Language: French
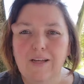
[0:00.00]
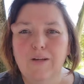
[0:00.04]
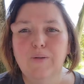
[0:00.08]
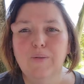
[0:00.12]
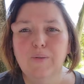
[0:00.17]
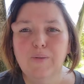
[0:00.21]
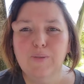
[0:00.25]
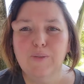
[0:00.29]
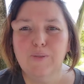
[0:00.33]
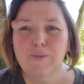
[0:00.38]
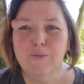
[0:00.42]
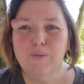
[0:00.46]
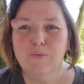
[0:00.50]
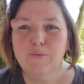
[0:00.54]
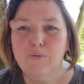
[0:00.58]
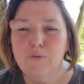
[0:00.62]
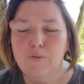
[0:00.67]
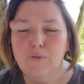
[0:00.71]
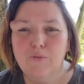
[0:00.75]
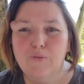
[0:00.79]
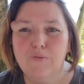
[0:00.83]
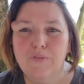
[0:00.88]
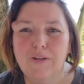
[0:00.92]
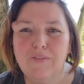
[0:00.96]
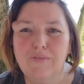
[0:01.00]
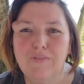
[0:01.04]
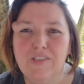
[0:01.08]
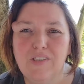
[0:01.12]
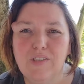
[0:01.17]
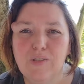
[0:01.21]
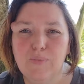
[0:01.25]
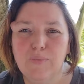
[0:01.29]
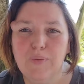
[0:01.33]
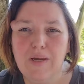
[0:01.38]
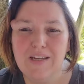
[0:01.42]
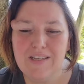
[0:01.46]
Hello, on se retrouve pour une nouvelle
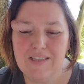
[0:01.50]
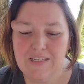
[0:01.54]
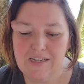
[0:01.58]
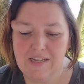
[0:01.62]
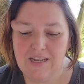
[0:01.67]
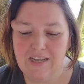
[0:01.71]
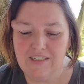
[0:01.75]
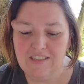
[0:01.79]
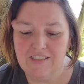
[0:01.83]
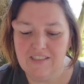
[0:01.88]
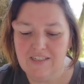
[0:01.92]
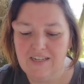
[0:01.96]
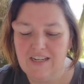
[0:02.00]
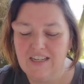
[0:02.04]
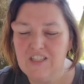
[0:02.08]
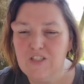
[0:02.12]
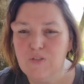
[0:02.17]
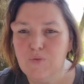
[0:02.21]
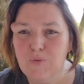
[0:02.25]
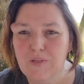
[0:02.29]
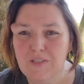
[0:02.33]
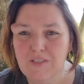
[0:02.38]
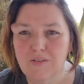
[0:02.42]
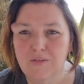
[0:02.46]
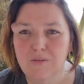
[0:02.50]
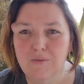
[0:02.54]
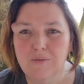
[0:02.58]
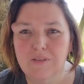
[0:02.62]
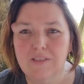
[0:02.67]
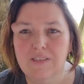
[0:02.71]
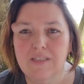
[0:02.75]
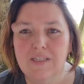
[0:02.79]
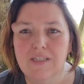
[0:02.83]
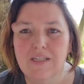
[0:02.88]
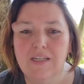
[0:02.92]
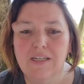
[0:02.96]
vidéo Party Light, c'est la suite,
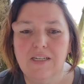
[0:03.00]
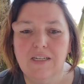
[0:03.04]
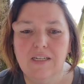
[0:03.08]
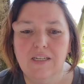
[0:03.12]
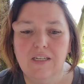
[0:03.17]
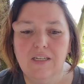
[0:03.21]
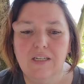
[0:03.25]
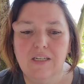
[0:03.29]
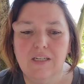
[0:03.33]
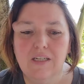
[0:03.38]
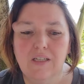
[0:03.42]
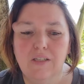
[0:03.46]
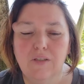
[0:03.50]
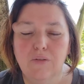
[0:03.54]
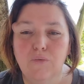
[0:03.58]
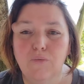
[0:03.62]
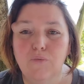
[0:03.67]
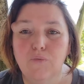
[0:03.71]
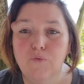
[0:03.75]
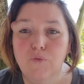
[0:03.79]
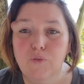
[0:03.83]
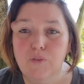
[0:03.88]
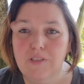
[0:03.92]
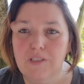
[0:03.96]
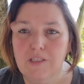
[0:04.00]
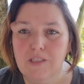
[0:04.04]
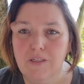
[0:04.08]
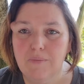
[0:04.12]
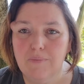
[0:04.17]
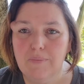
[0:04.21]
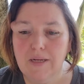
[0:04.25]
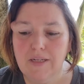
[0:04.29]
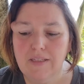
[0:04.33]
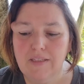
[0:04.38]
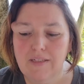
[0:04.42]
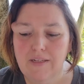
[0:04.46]
donc c'est les
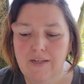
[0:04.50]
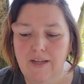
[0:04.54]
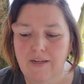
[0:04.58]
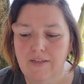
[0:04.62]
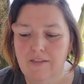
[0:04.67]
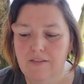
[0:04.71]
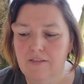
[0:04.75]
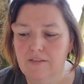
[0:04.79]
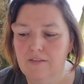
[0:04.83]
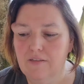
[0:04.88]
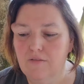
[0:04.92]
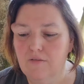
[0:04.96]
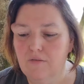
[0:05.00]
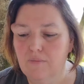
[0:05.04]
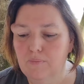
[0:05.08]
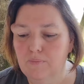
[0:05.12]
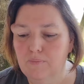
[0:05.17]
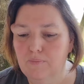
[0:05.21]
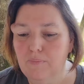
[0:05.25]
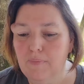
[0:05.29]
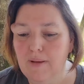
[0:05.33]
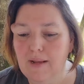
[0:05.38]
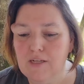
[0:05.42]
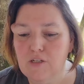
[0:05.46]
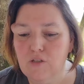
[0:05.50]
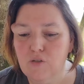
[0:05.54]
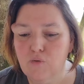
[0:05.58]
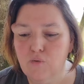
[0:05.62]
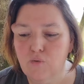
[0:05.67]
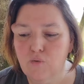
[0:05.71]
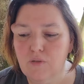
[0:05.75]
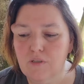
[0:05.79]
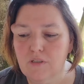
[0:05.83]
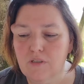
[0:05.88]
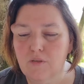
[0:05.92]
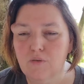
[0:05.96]
nouveautés Party Light, des belles
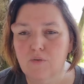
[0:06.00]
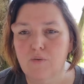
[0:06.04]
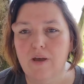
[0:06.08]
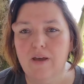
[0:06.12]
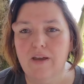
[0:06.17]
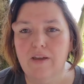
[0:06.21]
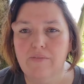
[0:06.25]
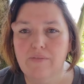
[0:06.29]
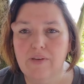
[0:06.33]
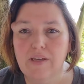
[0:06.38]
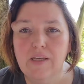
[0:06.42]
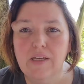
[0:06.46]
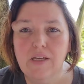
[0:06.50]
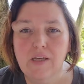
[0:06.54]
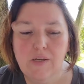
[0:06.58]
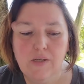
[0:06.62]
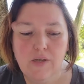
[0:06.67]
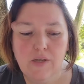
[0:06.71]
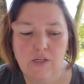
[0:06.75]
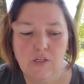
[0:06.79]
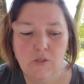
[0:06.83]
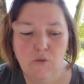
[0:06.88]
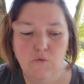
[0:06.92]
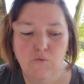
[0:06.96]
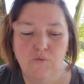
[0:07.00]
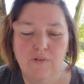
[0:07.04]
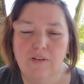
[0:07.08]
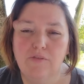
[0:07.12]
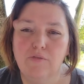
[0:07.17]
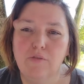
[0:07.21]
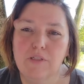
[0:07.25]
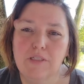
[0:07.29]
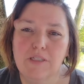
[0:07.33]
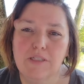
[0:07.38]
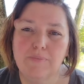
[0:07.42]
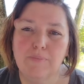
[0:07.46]
choses qui sont arrivées et je
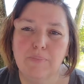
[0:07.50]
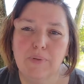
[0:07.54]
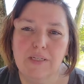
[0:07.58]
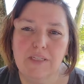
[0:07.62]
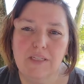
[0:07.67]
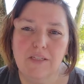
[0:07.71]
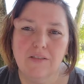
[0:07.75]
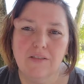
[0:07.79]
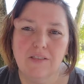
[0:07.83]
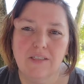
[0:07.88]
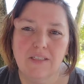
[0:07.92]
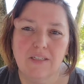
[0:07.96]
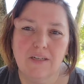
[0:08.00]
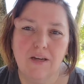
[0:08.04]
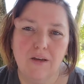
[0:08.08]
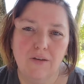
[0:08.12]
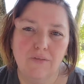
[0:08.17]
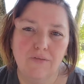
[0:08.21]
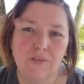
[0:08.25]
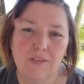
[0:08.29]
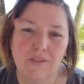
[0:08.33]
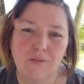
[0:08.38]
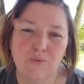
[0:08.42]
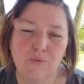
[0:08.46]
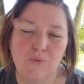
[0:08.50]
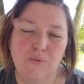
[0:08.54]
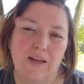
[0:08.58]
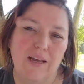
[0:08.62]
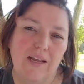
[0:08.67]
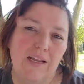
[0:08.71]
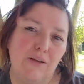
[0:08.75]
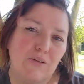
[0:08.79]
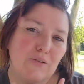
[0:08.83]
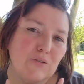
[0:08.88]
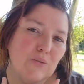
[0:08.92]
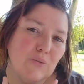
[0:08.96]
voulais vous présenter en vidéo.
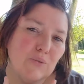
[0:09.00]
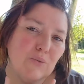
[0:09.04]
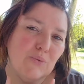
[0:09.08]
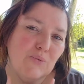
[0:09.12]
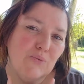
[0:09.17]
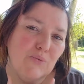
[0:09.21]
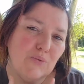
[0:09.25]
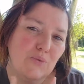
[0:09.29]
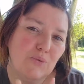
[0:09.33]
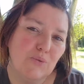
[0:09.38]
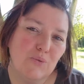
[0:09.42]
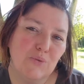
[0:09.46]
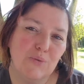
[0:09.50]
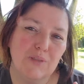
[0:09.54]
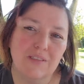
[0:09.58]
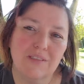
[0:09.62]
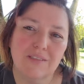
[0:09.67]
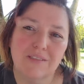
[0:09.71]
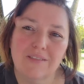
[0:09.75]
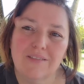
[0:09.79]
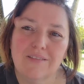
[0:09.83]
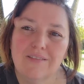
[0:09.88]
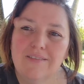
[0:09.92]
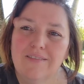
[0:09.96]
Allez, on se retrouve tout de suite.